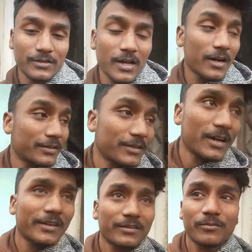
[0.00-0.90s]
जाकर
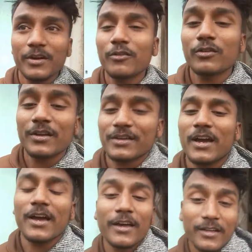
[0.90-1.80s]
देखा मैंने सोचा
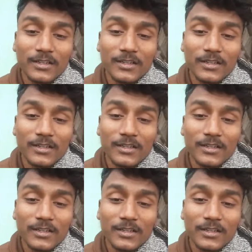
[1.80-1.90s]
क्या है